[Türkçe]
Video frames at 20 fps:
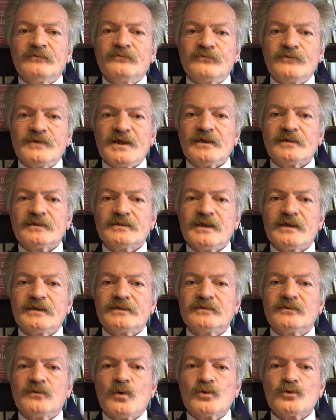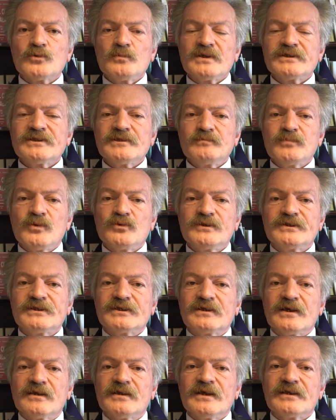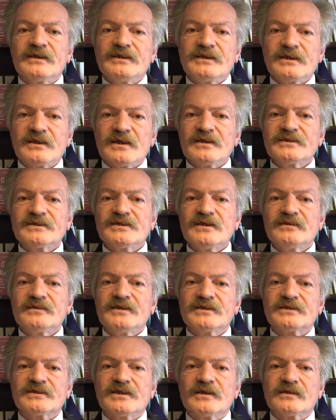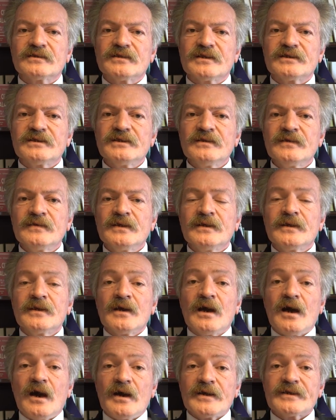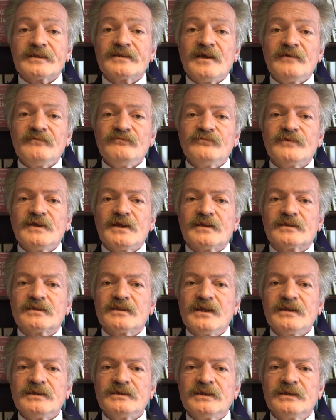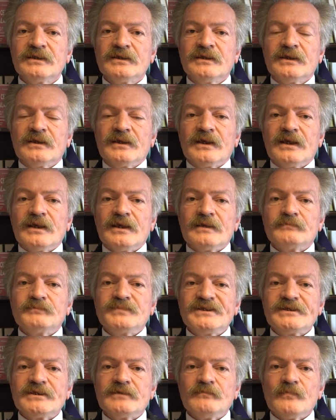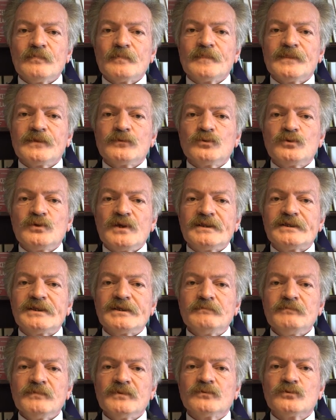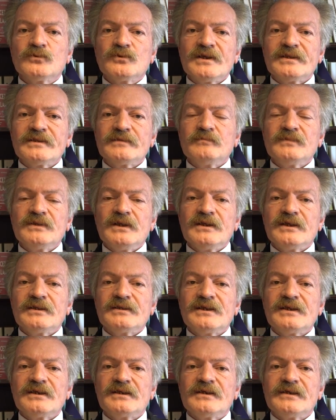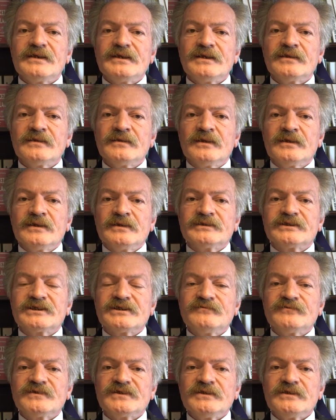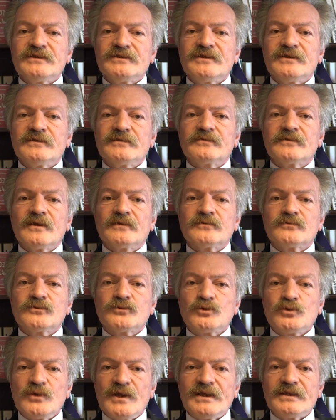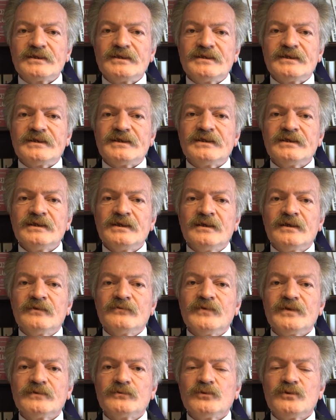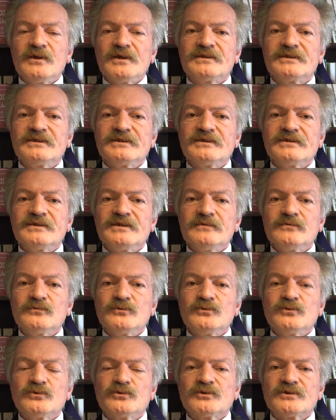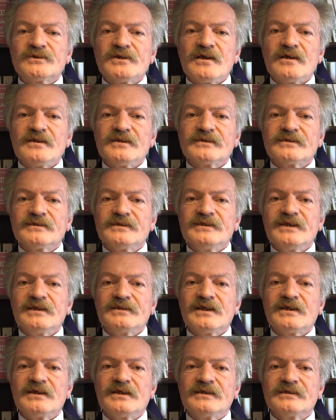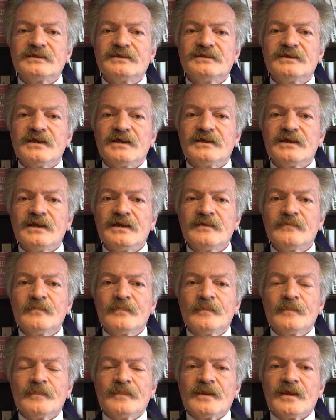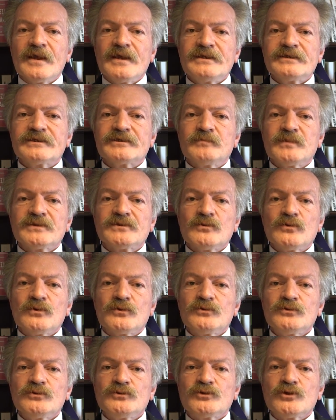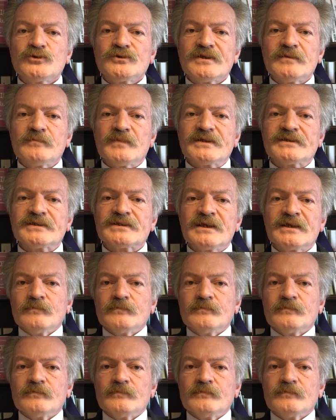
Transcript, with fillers: fiyatlar, korumacı politikalar, ihracat yasakları, artan fiyatlar e, bizim üretim, üretimde yeterlilik, çiftçinin sürekliliği ve tüketicinin ucuz, sağlıklı, yeterli gıdaya erişme sorununu çözemez.